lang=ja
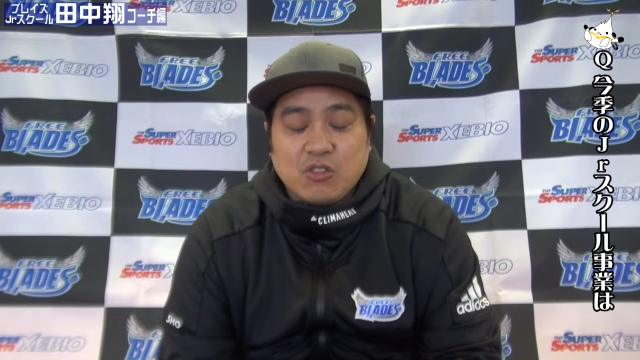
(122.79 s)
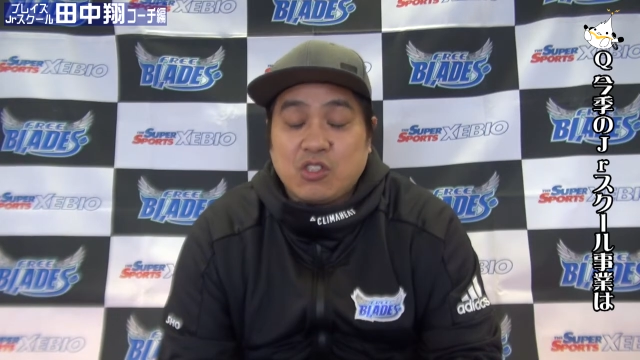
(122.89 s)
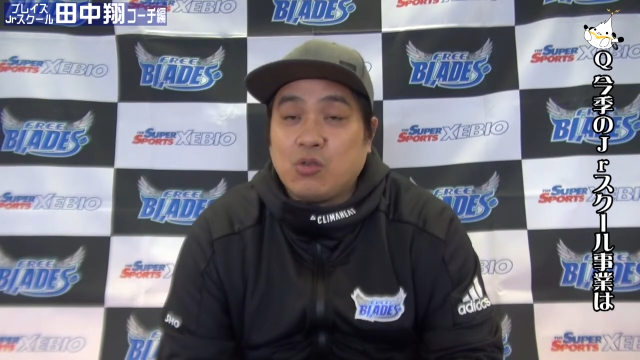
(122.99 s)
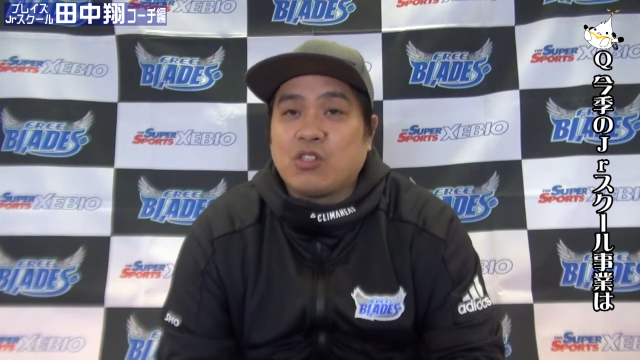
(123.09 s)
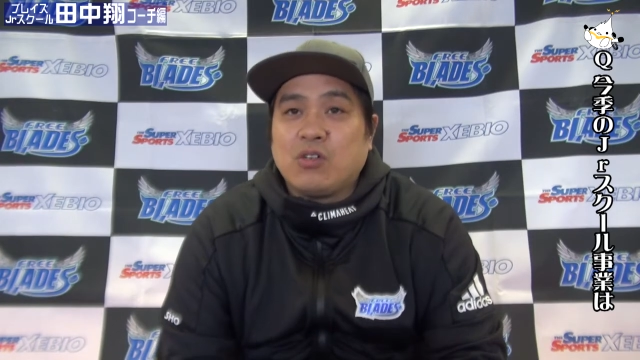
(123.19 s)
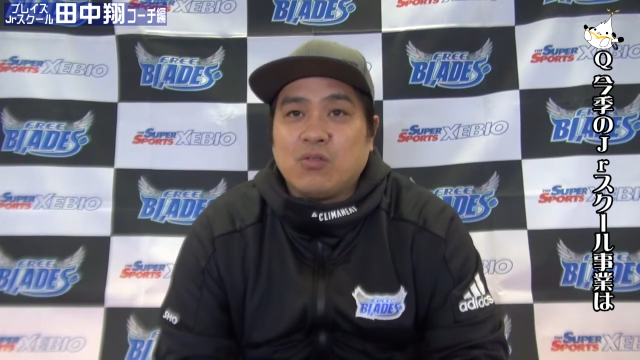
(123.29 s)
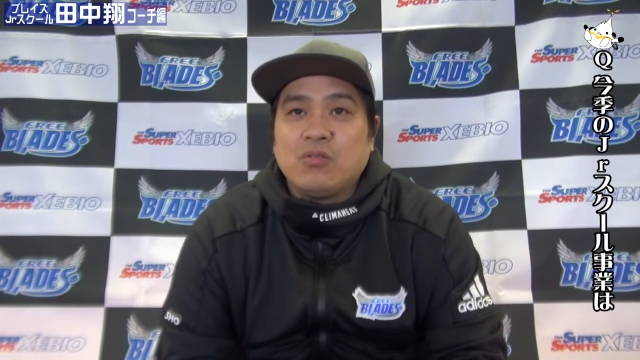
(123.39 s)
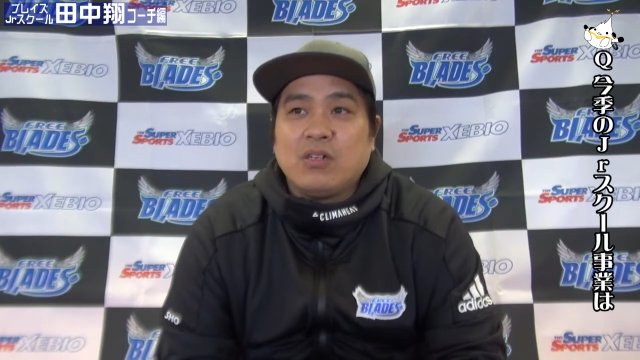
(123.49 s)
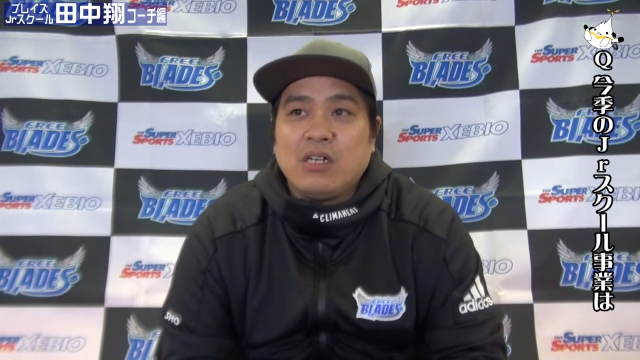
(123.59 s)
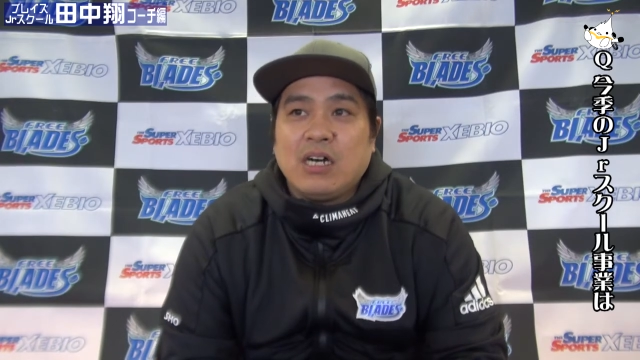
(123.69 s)
指導者
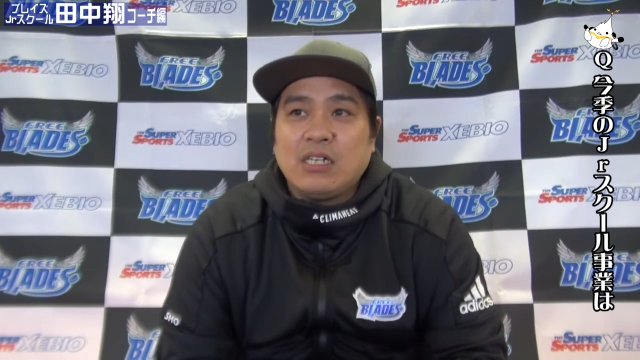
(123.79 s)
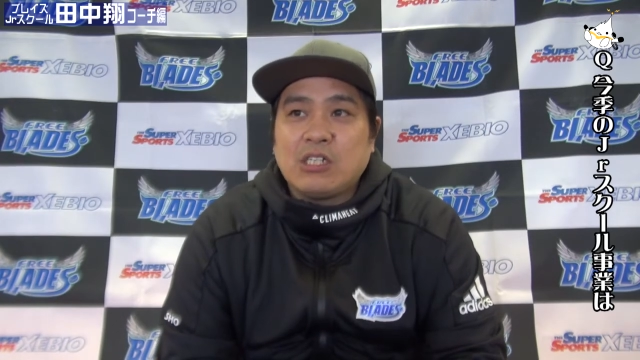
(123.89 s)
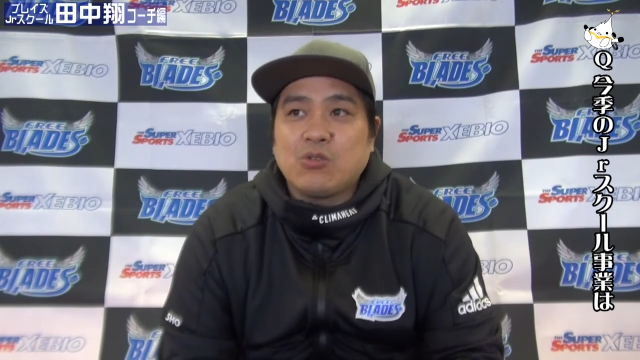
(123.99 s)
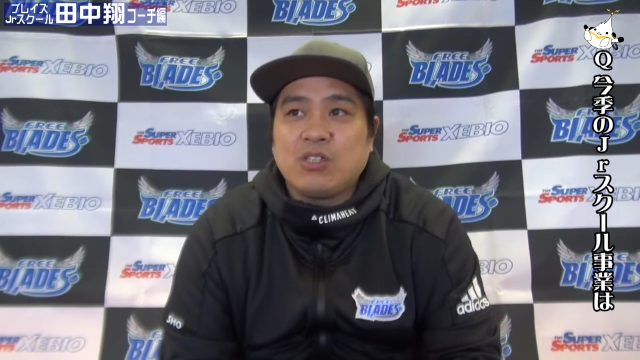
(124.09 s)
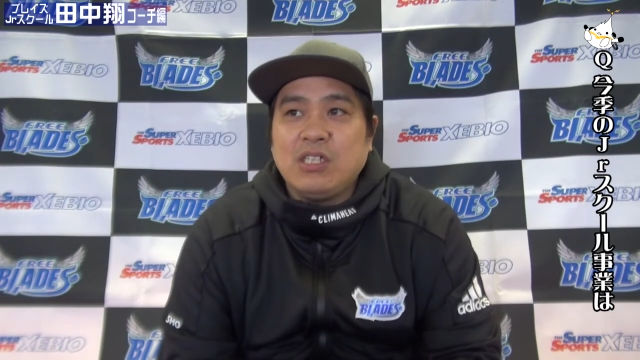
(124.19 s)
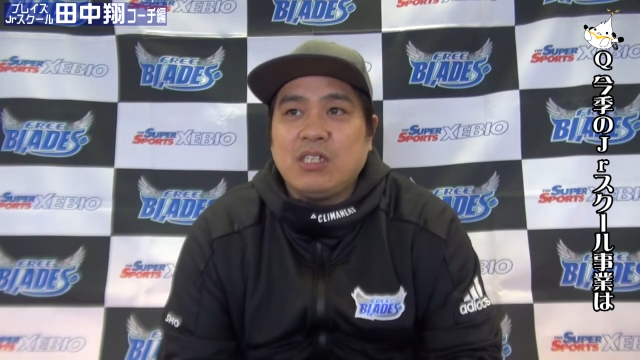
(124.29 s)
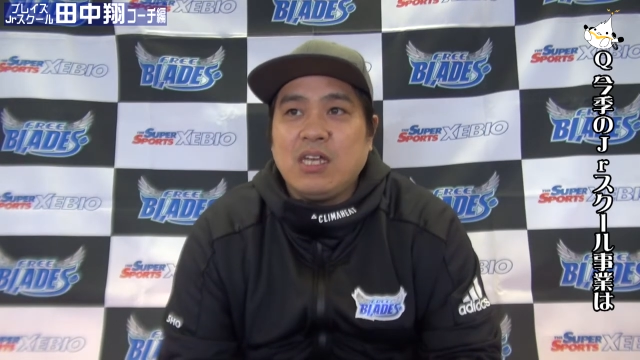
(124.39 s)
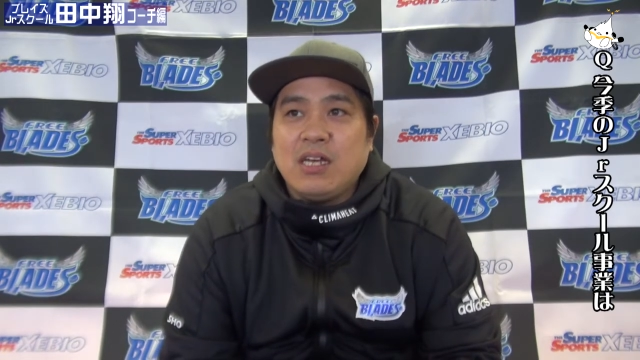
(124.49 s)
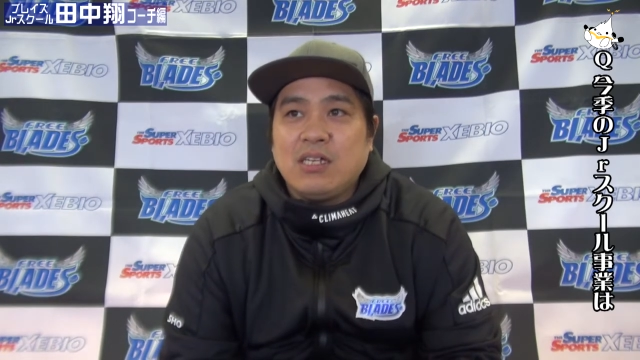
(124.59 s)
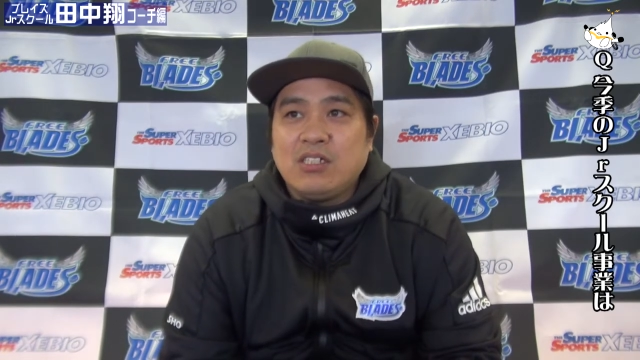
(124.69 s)
の話を聞い
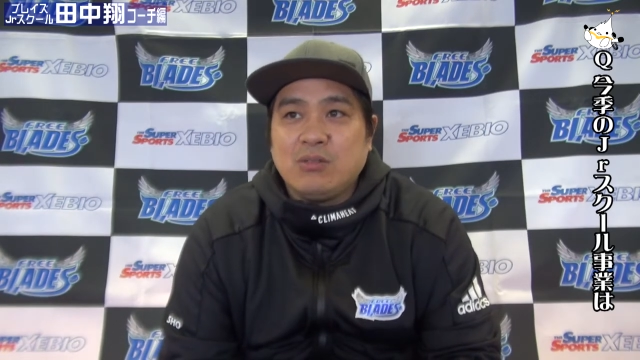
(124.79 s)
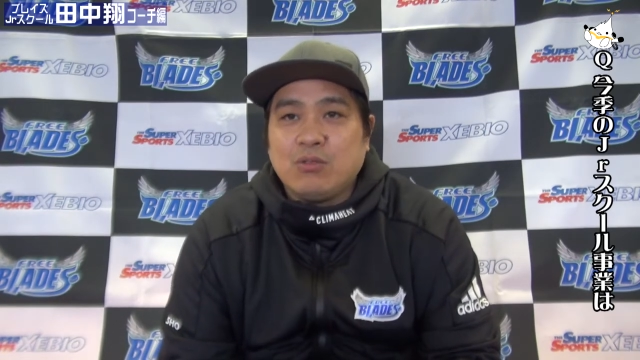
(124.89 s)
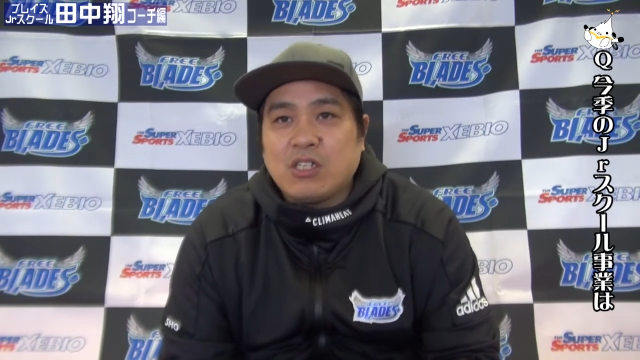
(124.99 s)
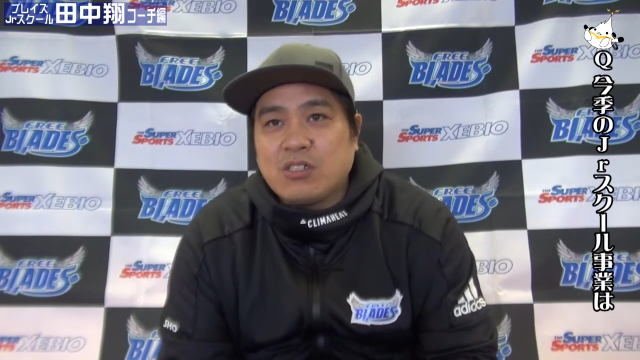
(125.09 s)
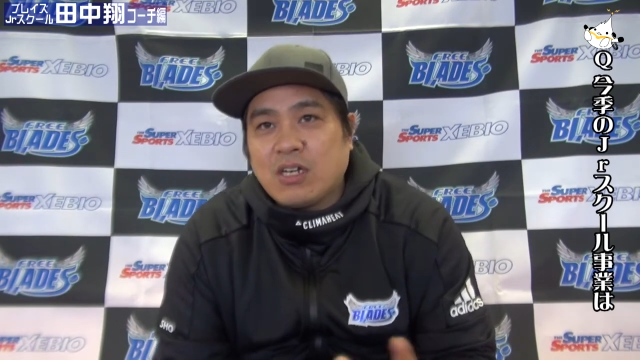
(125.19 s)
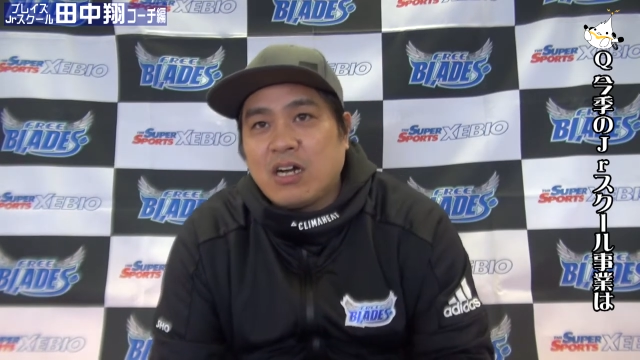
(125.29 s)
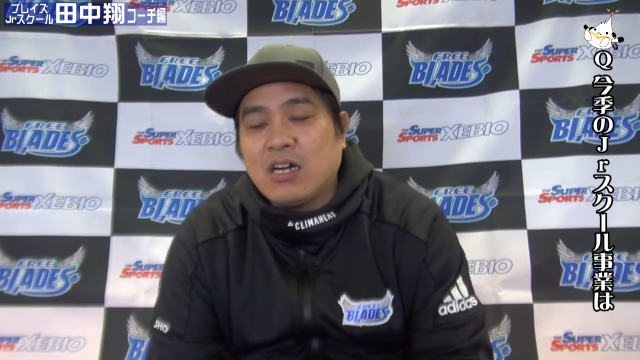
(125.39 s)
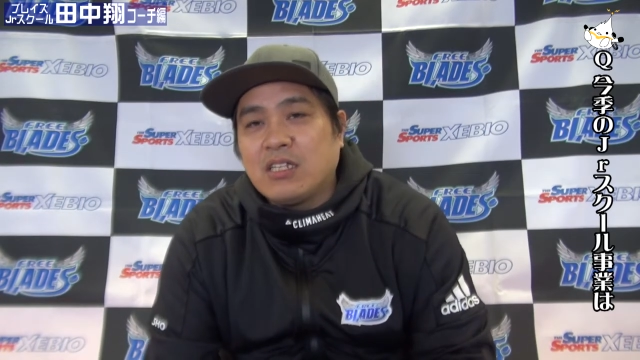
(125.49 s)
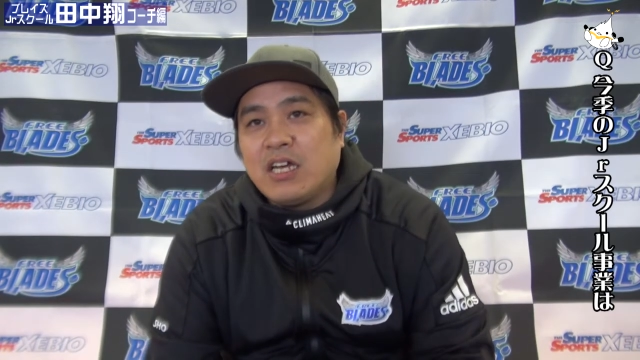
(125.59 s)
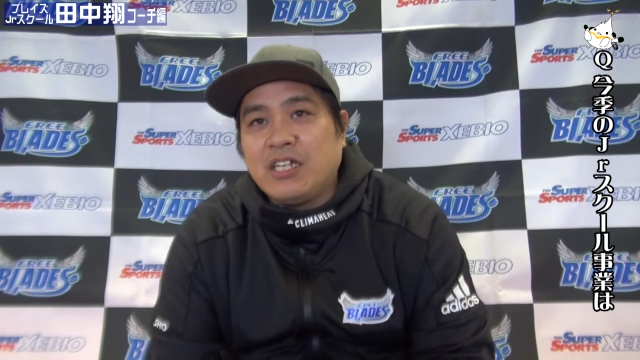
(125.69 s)
て、自分たちで考
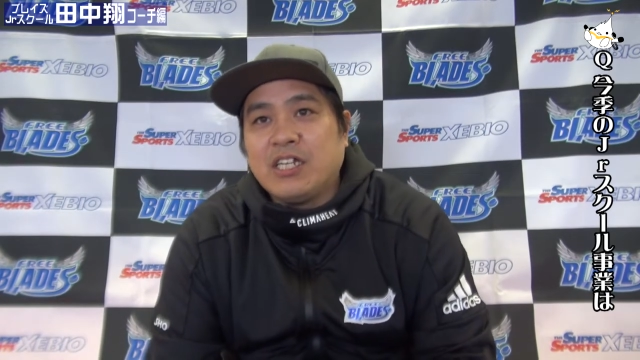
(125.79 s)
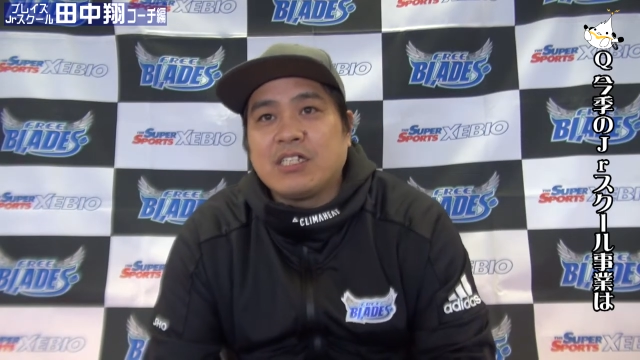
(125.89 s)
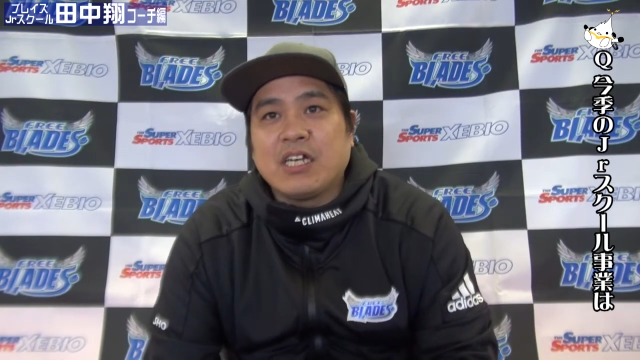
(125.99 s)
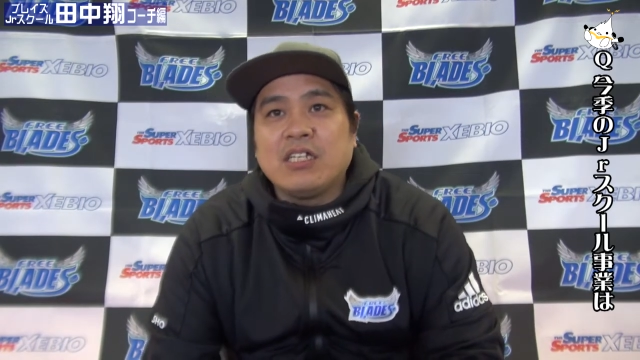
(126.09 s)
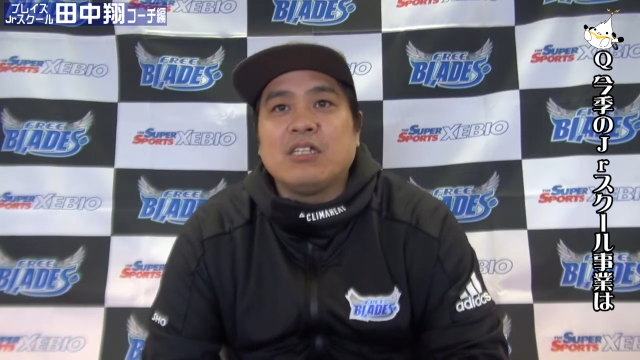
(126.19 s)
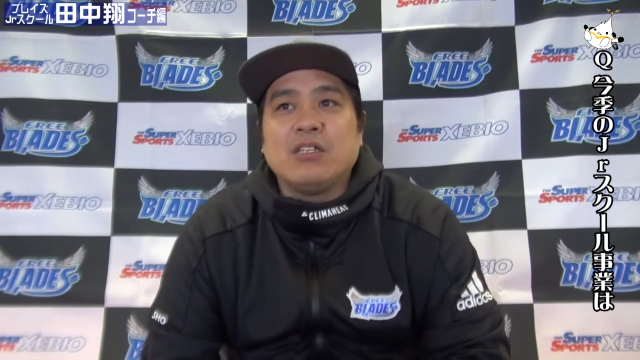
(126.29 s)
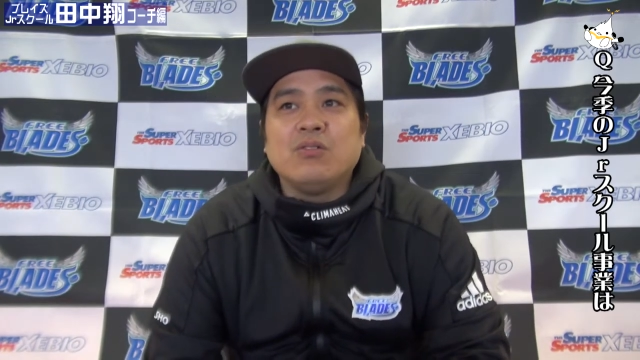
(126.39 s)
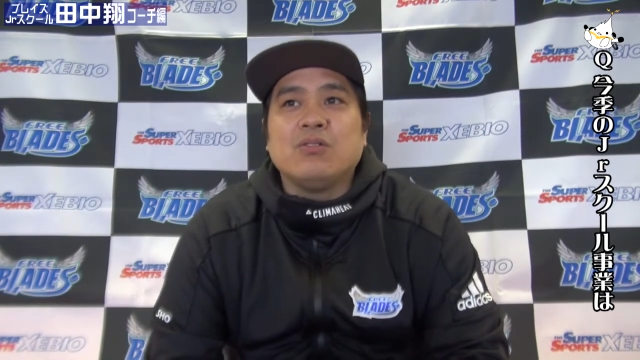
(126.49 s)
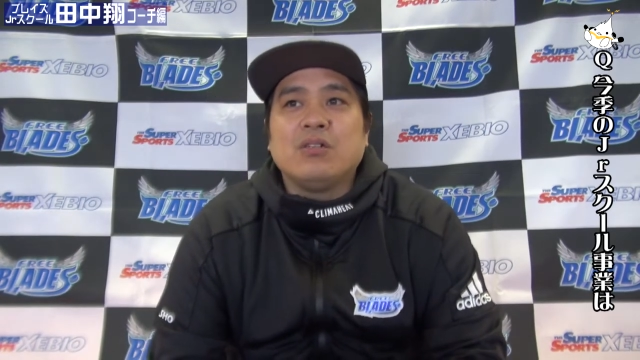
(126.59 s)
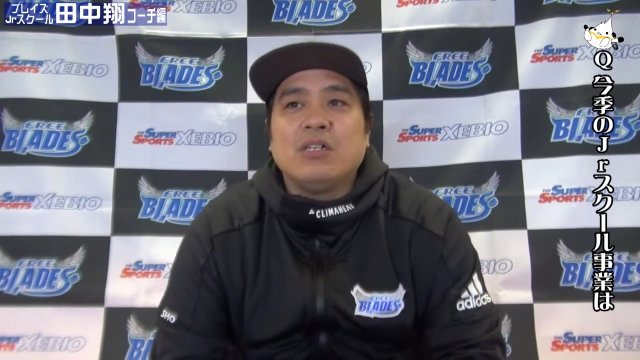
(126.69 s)
えてやりなさいっていう